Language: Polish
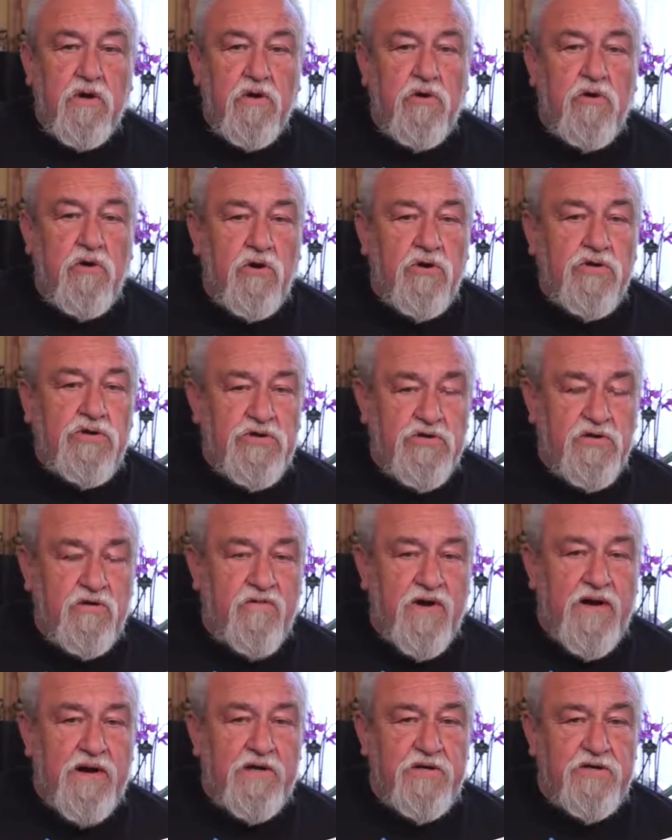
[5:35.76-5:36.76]

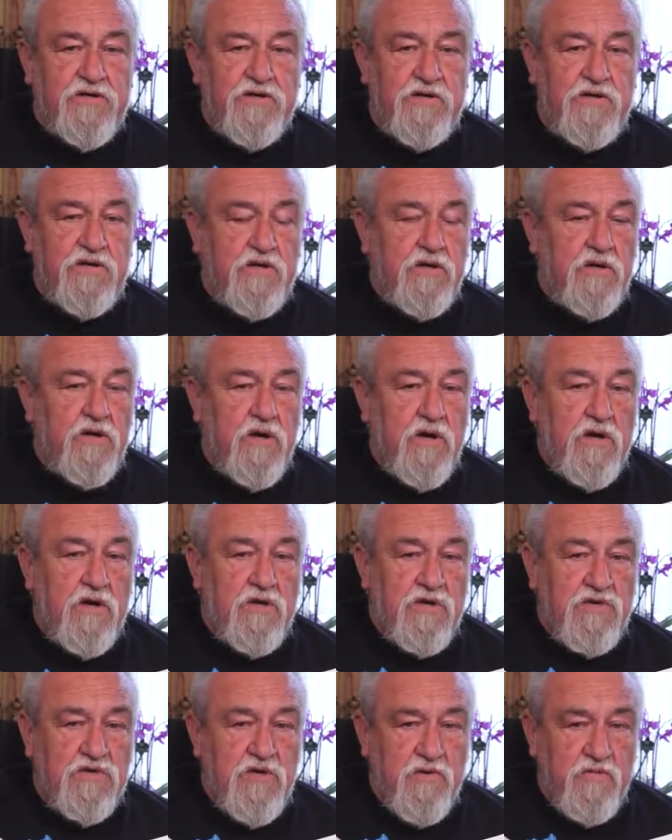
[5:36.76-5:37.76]
kolonizowali, czyli
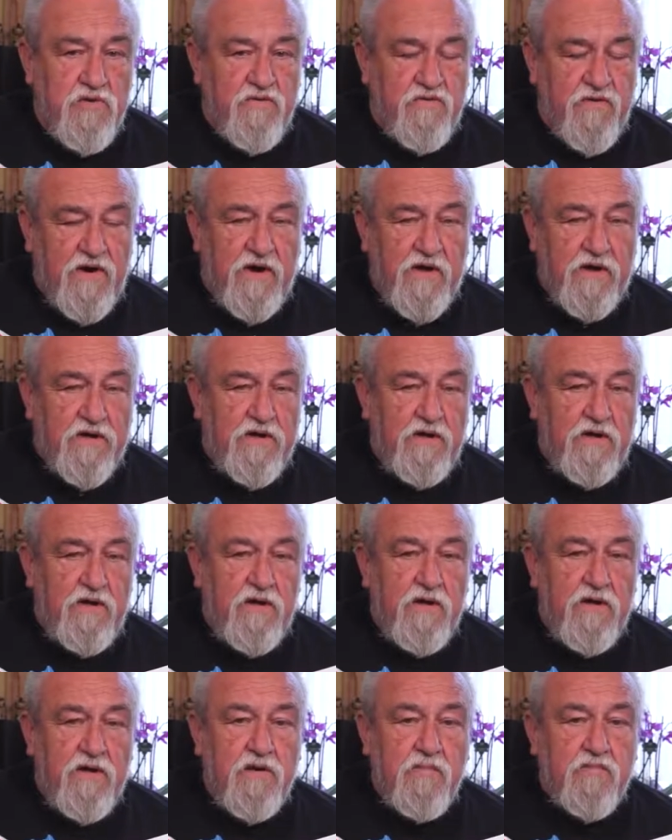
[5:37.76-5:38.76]

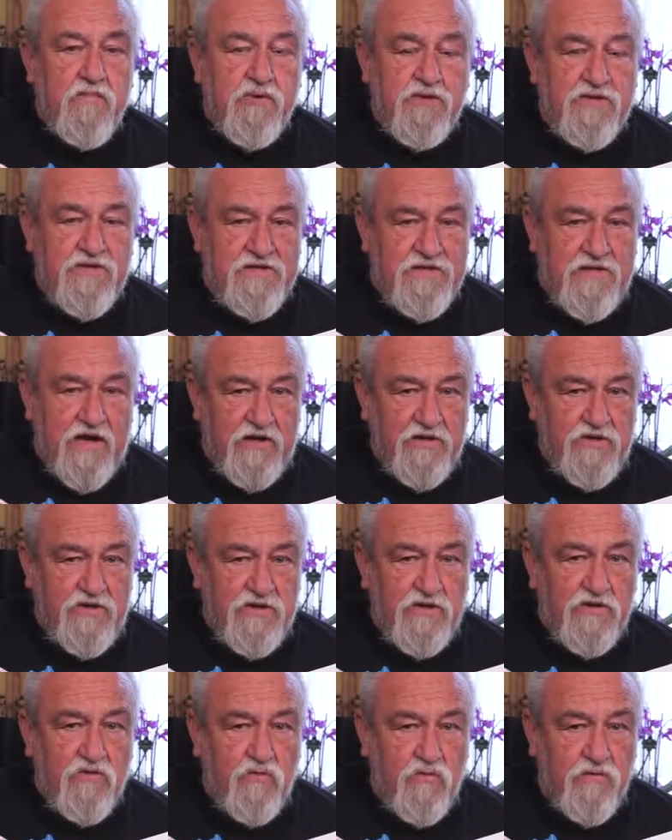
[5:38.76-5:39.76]
zdobywali
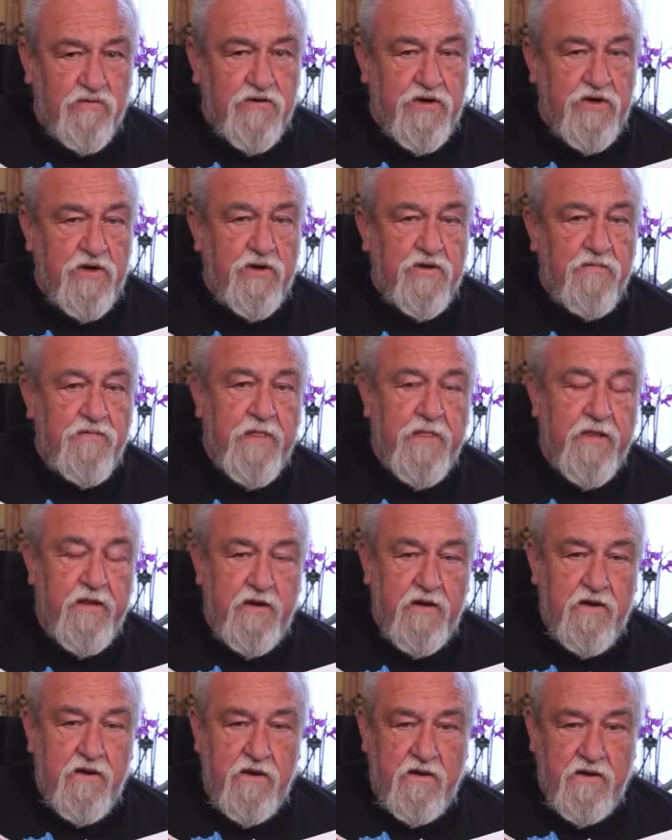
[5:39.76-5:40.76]
protestanci, głównie
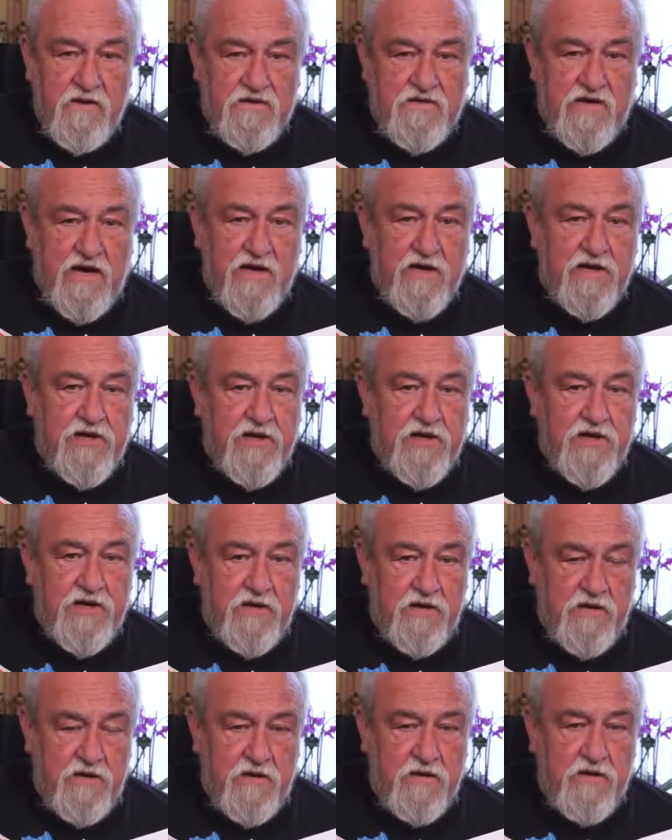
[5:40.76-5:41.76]
z
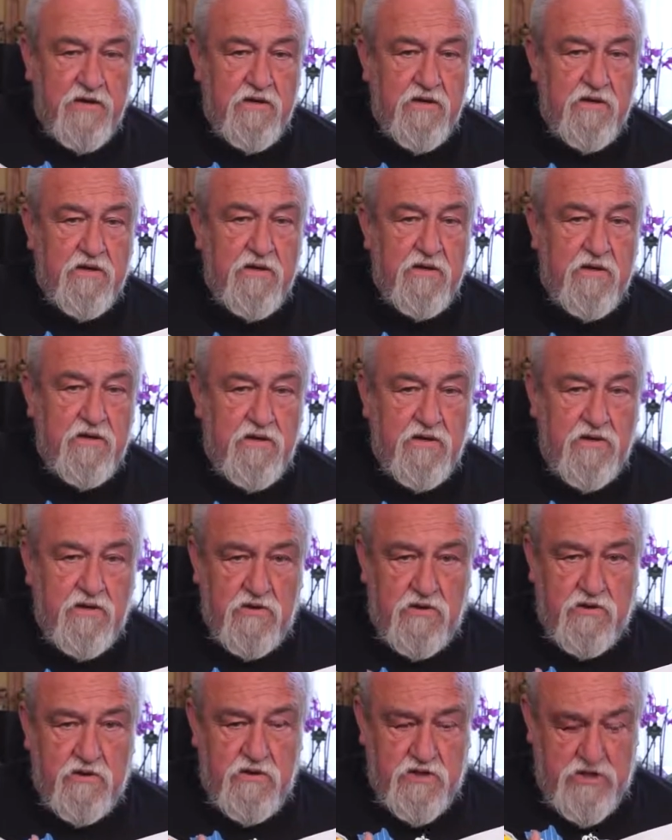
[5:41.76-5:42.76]
Anglii,
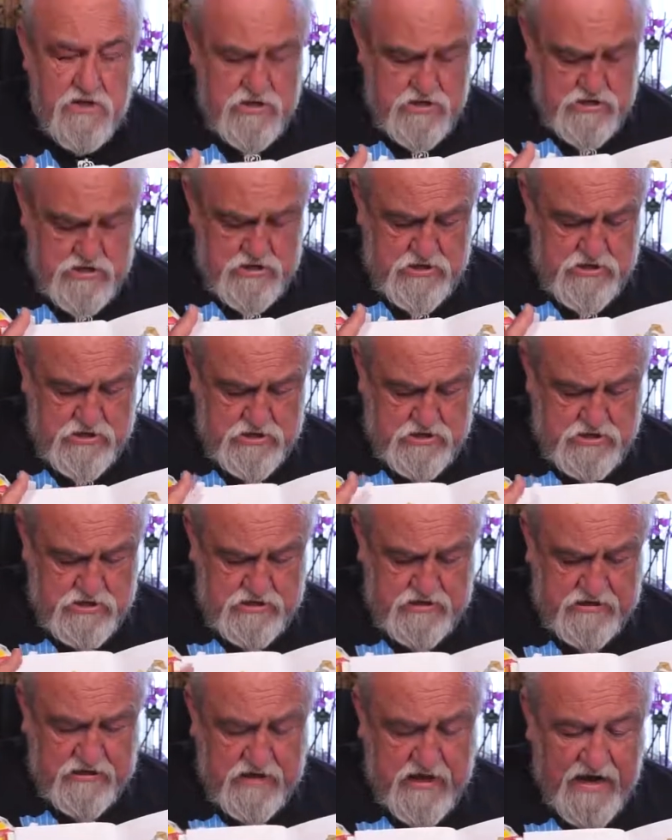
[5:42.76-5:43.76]
y,
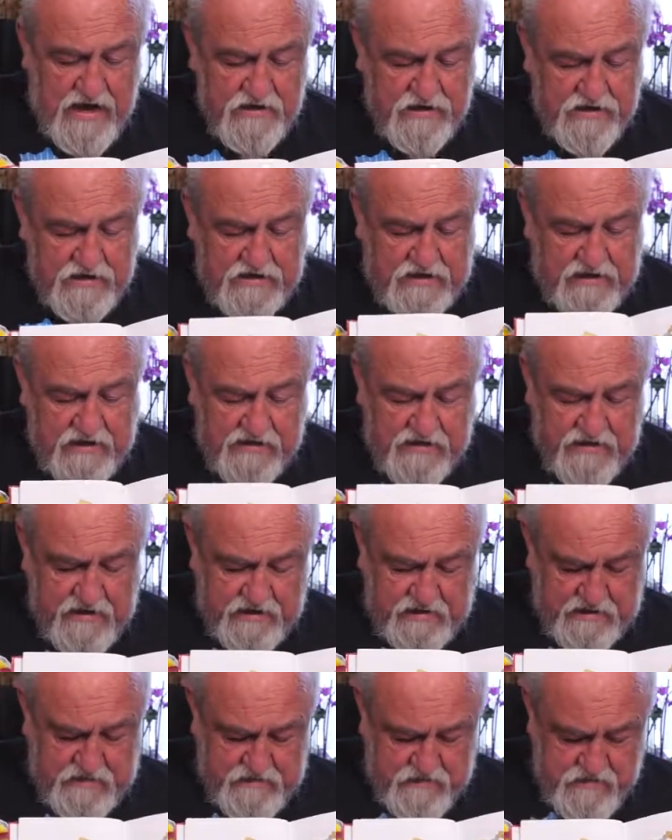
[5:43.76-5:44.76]
Danii i tak
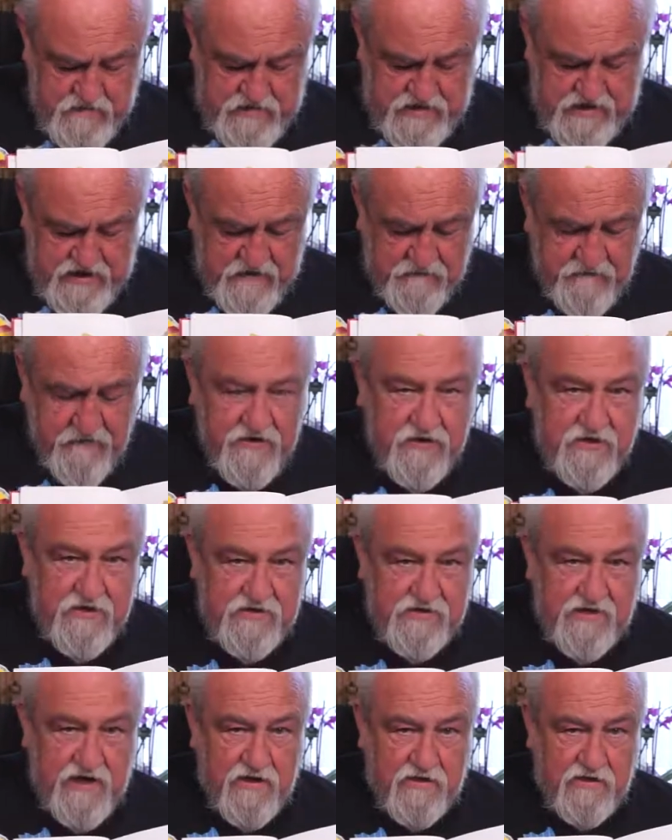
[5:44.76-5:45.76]
dalej. Efekt
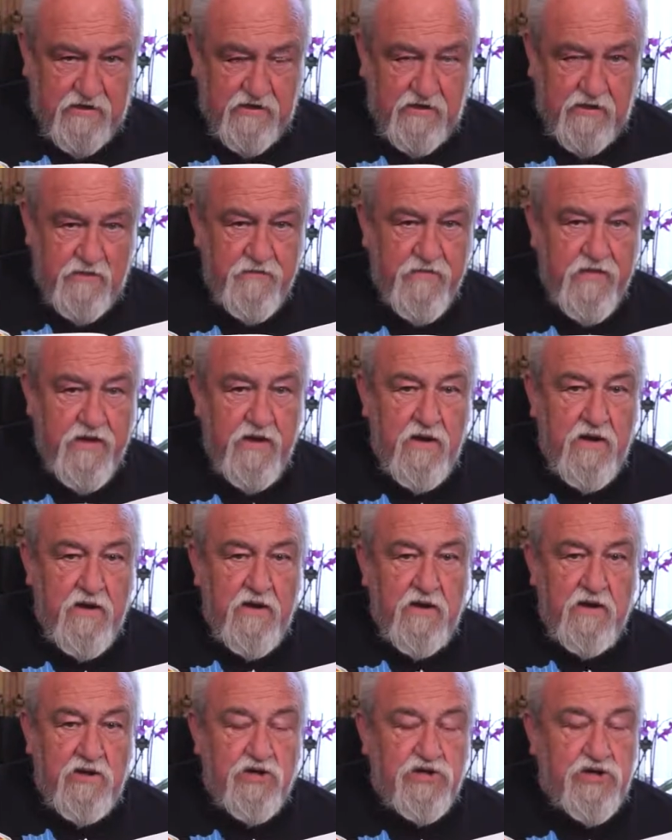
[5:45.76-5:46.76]
jest taki,
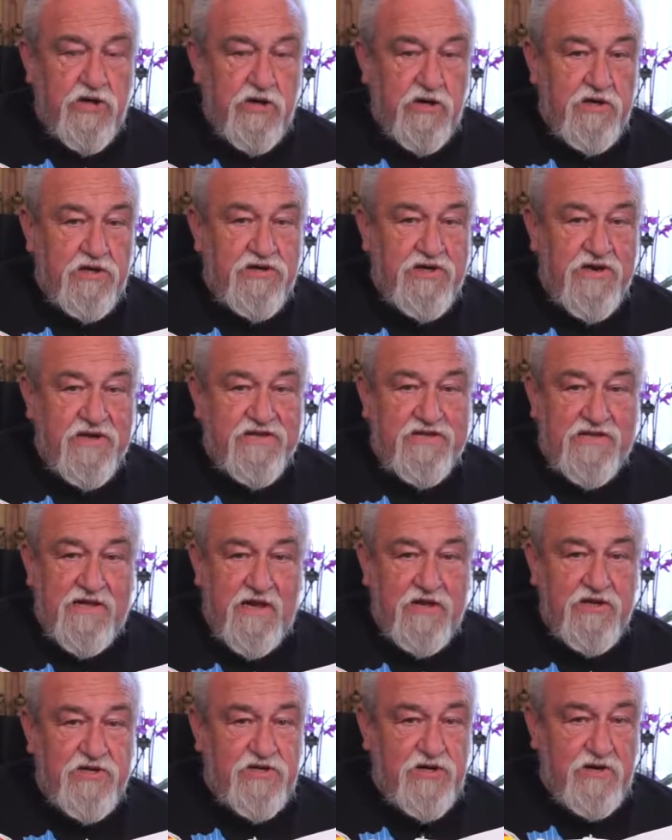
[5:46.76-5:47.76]
że nie
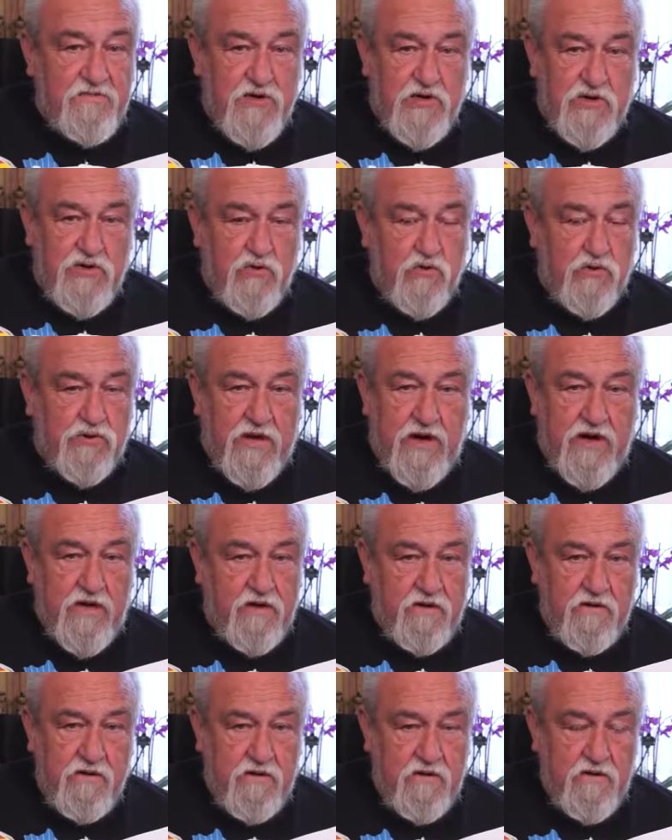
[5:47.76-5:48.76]
znajdziemy
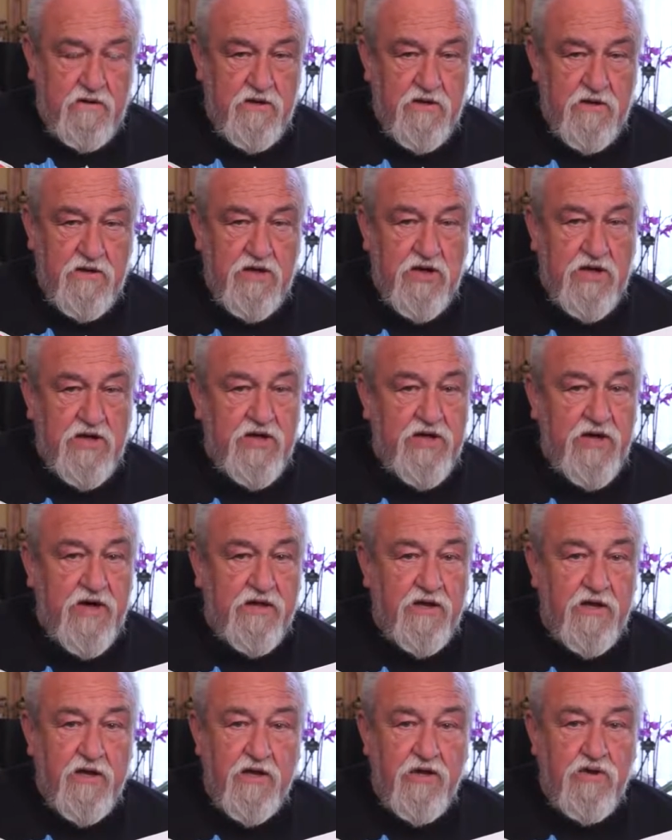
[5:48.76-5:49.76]
tutaj
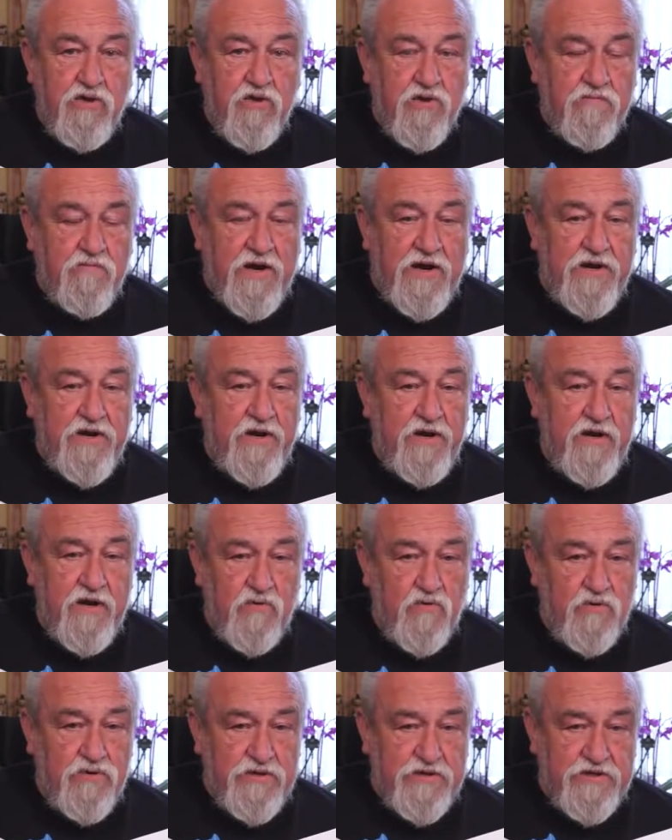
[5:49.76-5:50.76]
Indian normalnie na
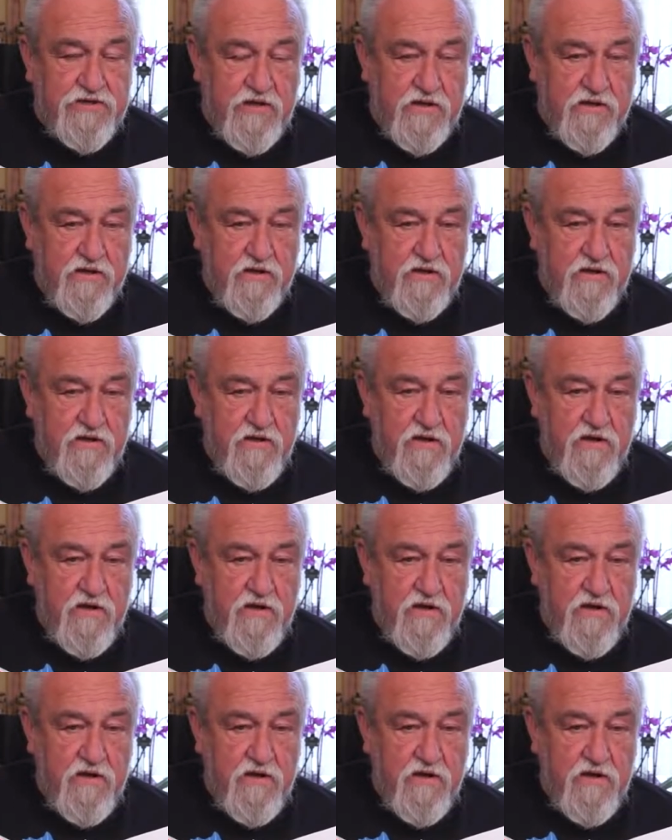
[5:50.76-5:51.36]
ulicach.